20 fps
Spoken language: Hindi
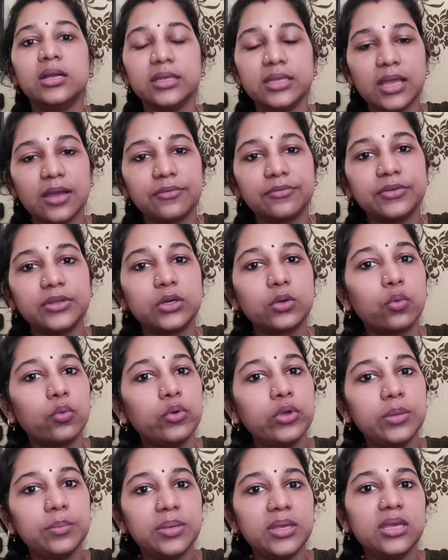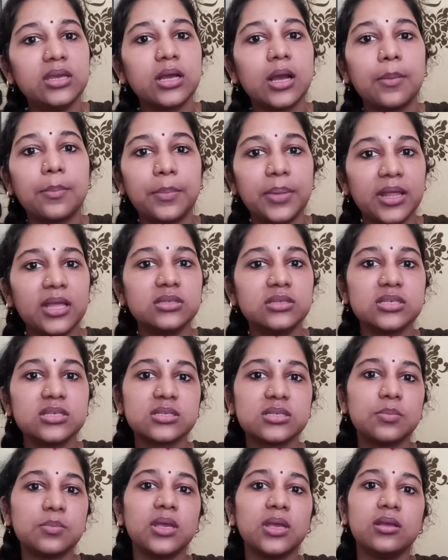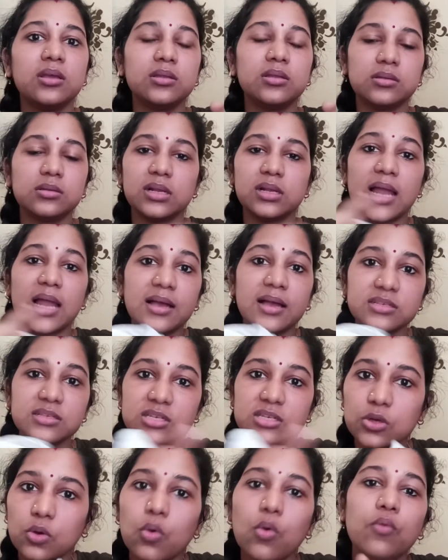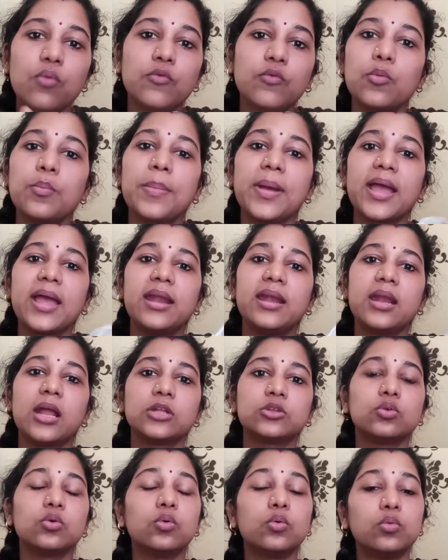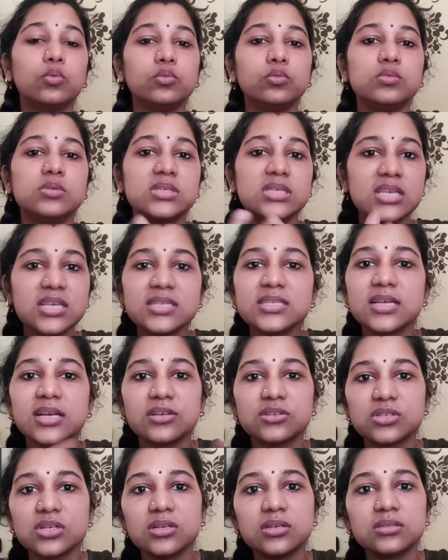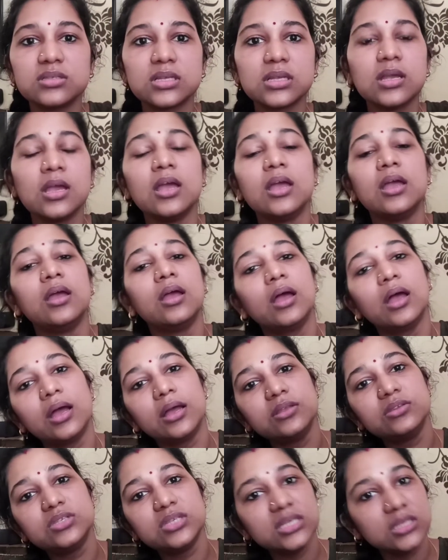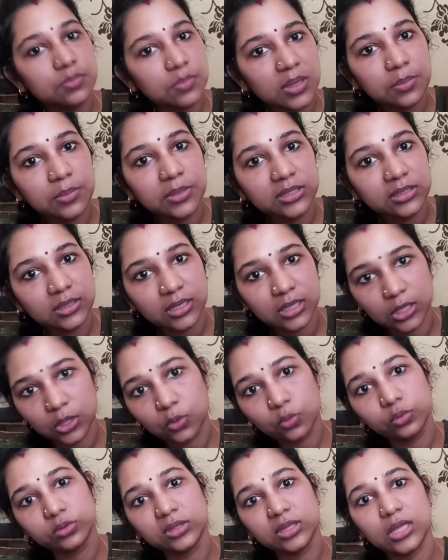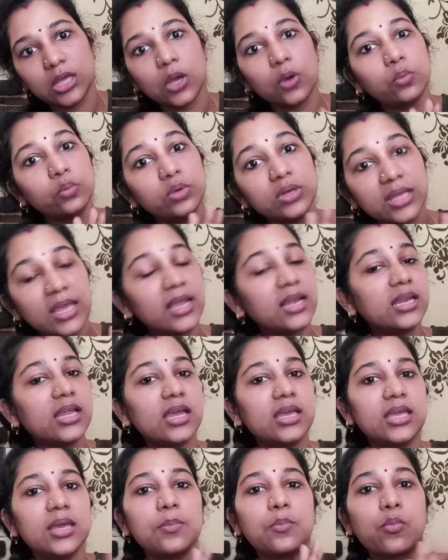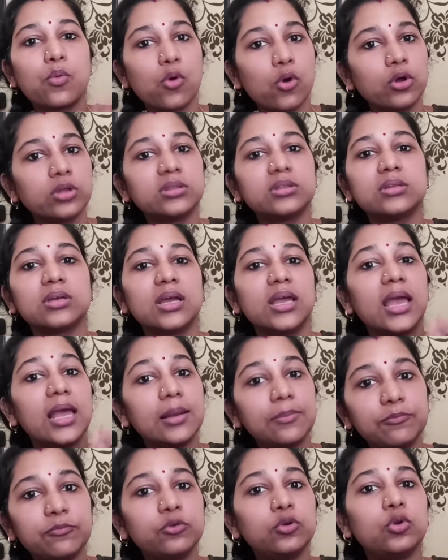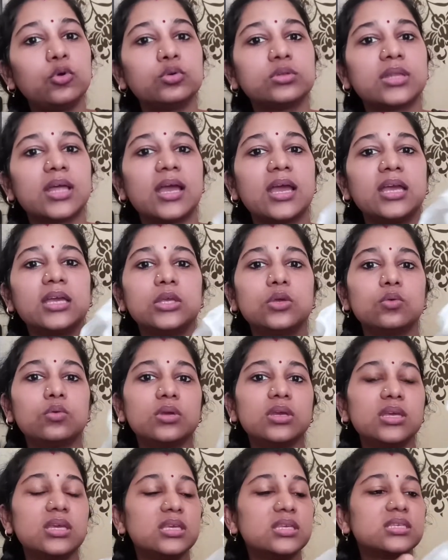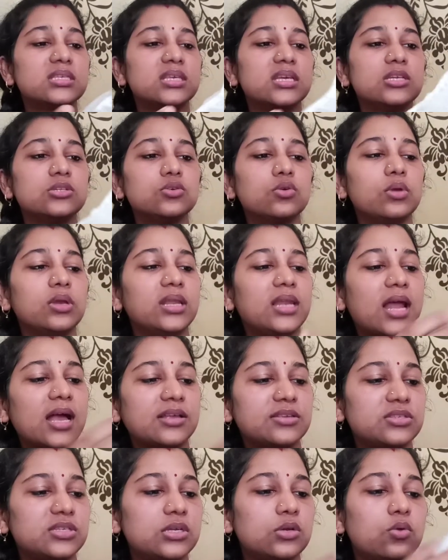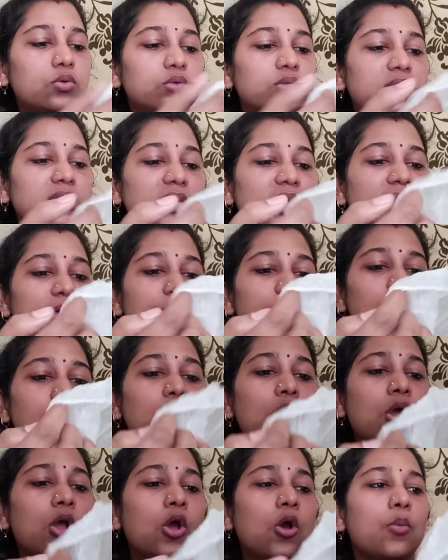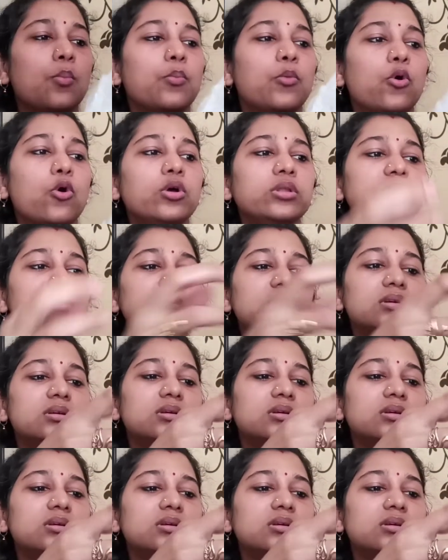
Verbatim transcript: या फिर कोई भी कपड़े जिसमें लास्टिक हो वो पहनना तो उन सी सेक्शन से जिस भी मदर की होती है उनके लिए ये बहुत हेल्पफुल होता है क्योंकि इसकी जो इलास्टिक होती है वो बहुत